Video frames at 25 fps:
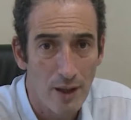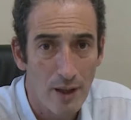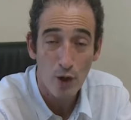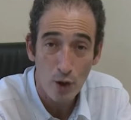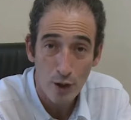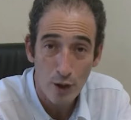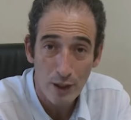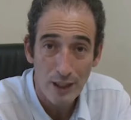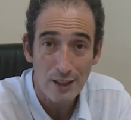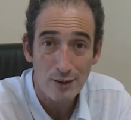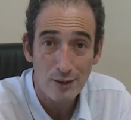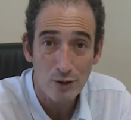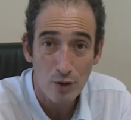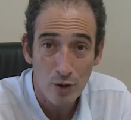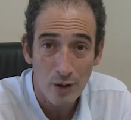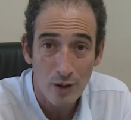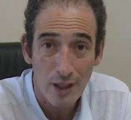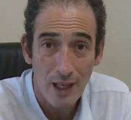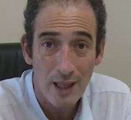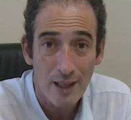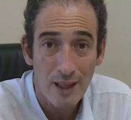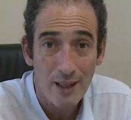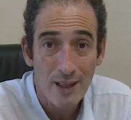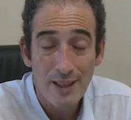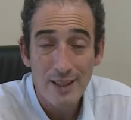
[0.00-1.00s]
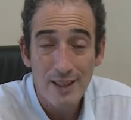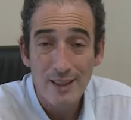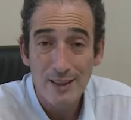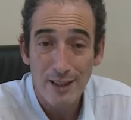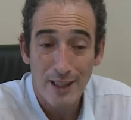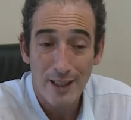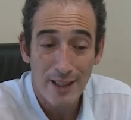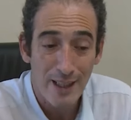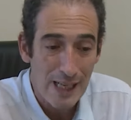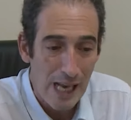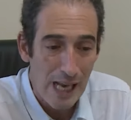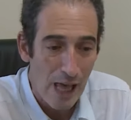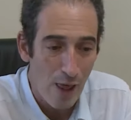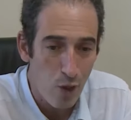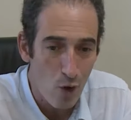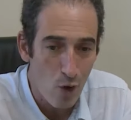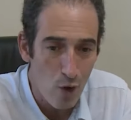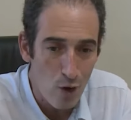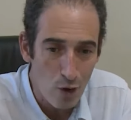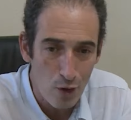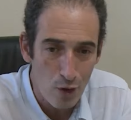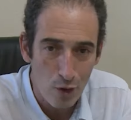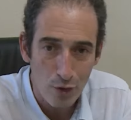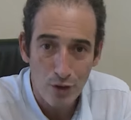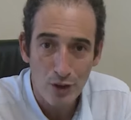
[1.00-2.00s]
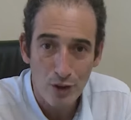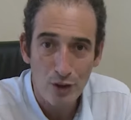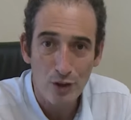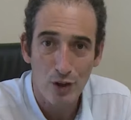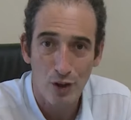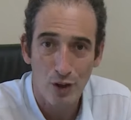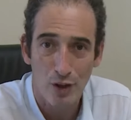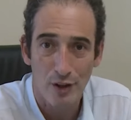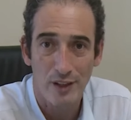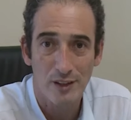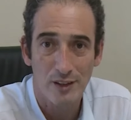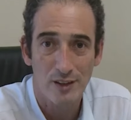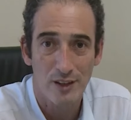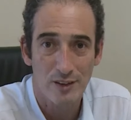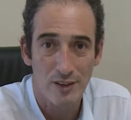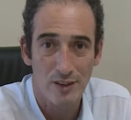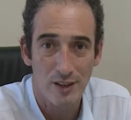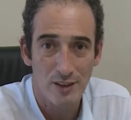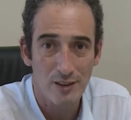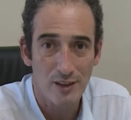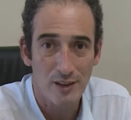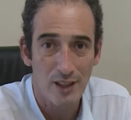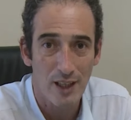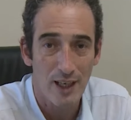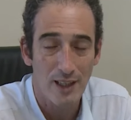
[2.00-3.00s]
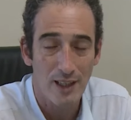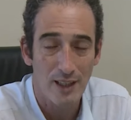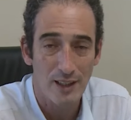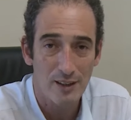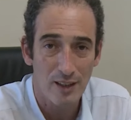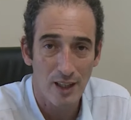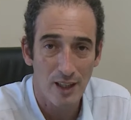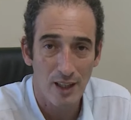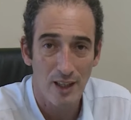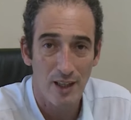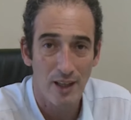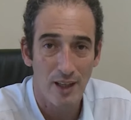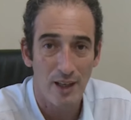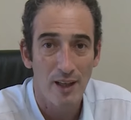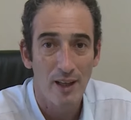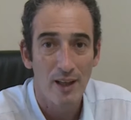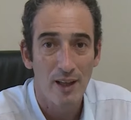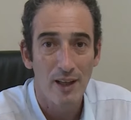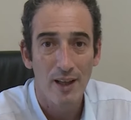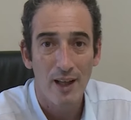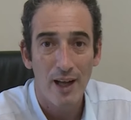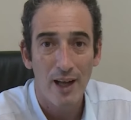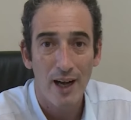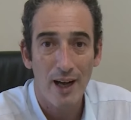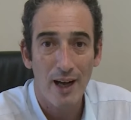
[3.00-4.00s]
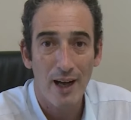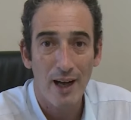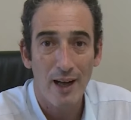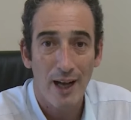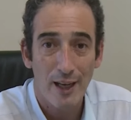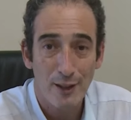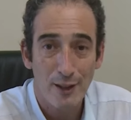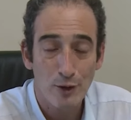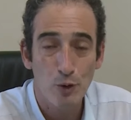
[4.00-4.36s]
Hoy la ciudad tiene las dos condiciones esenciales, tiene a,